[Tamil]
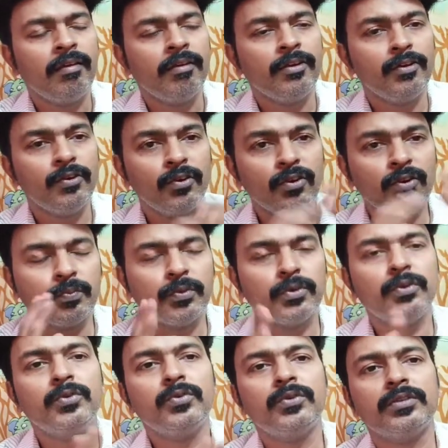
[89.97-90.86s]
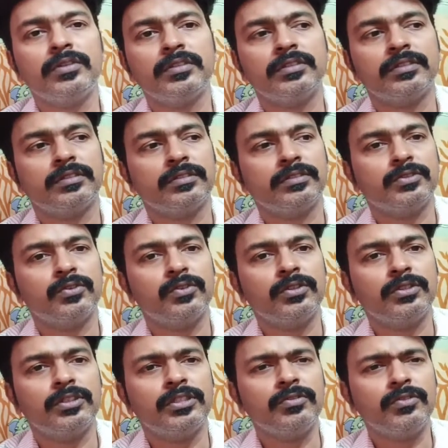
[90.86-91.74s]
இன்னொரு பொண்ணு ஒன்று
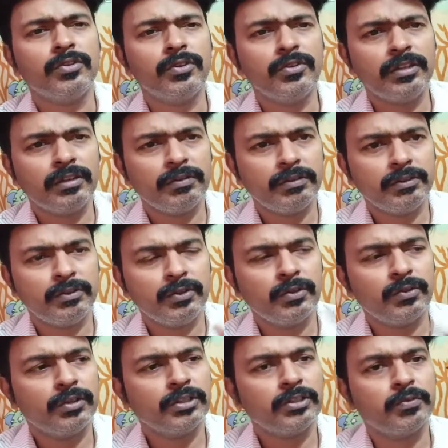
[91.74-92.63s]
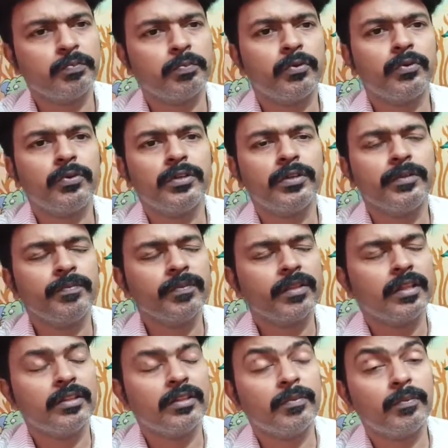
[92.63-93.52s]
சொல்லிச்சு வெறும் இருபத்தி ஒரு வயசு பொண்ணு
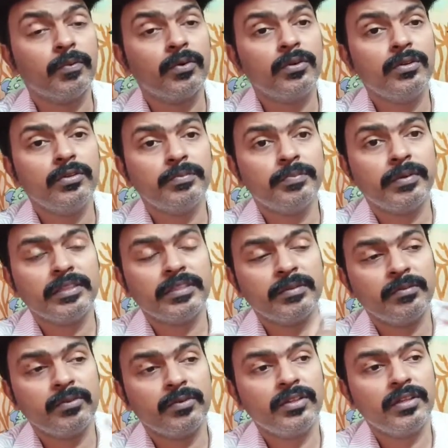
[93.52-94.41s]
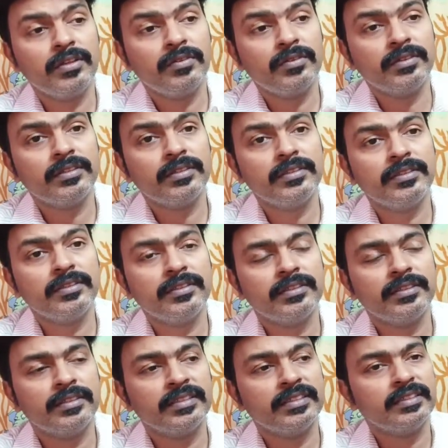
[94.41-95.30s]
அந்த பொண்ணு பேசும் போதே வந்துட்டு
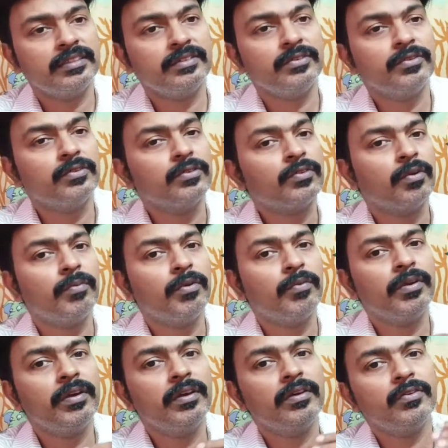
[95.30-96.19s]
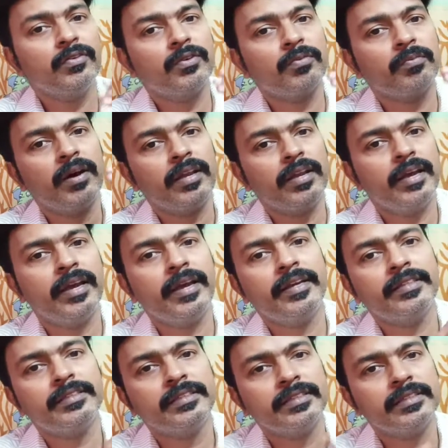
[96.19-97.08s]
ரொம்பவே ஒரு மாதிரி
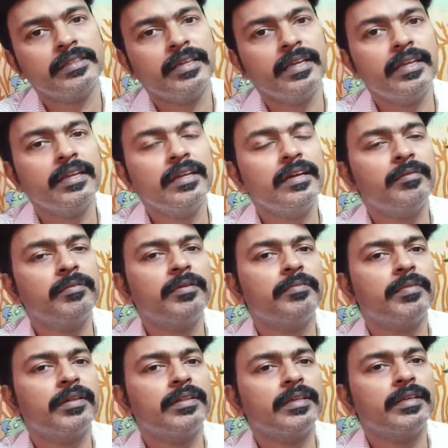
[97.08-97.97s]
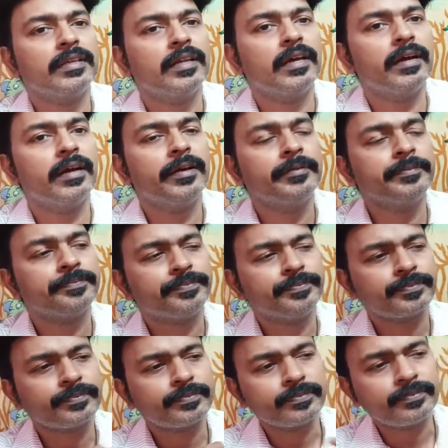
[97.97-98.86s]
ஆயிடுச்சு என்ன அப்படின்னு பார்த்தீங்கன்னா
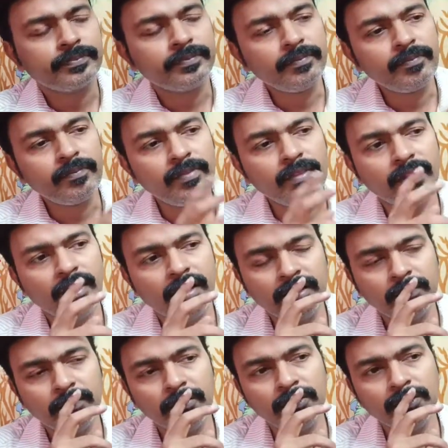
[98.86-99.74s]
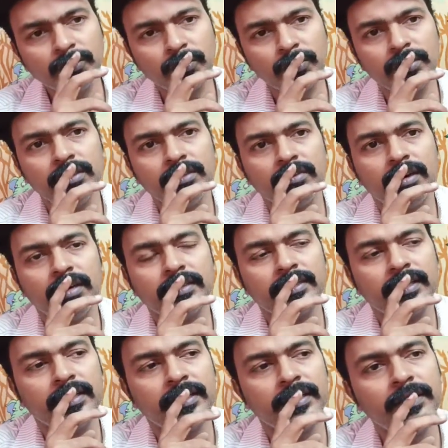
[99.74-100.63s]
அந்த பொண்ணு சொன்ன
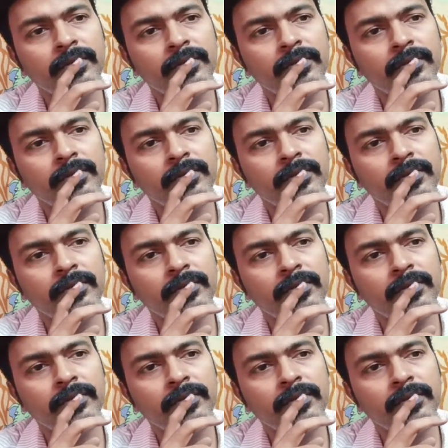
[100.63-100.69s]
வார்த்தை